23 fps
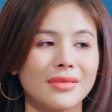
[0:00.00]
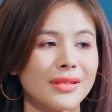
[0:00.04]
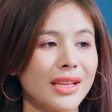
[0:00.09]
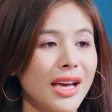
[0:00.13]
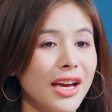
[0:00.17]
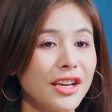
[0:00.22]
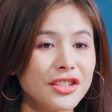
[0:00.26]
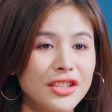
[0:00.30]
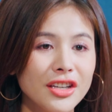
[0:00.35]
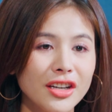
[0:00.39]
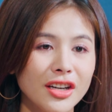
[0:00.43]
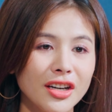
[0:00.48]

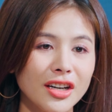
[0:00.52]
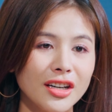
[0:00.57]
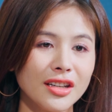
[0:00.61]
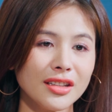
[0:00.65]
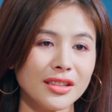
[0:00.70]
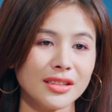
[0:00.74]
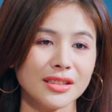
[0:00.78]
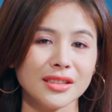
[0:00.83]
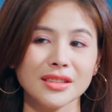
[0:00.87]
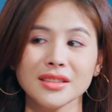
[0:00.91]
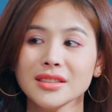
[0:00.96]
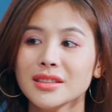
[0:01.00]
Thấy chưa?
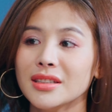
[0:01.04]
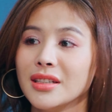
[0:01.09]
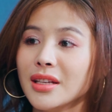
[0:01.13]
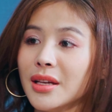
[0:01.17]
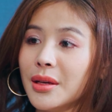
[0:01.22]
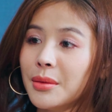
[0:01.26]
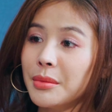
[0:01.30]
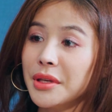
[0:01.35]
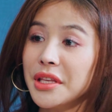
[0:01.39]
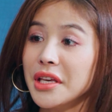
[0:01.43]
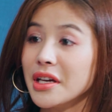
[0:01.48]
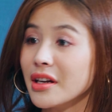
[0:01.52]

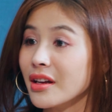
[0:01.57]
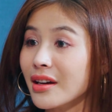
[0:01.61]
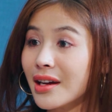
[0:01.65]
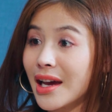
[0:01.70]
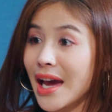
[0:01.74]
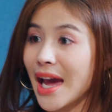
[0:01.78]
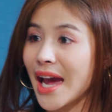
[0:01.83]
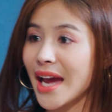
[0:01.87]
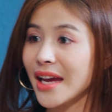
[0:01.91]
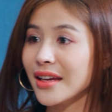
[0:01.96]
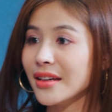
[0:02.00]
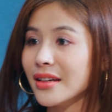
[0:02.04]
Bây giờ nó
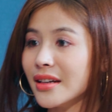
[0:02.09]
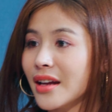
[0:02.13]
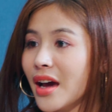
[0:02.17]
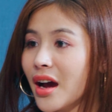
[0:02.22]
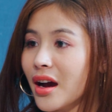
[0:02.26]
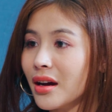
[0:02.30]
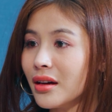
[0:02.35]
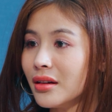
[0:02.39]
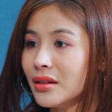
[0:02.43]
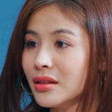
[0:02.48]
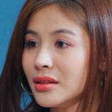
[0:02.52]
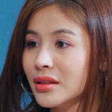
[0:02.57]
khai rồi
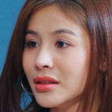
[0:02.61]
đó.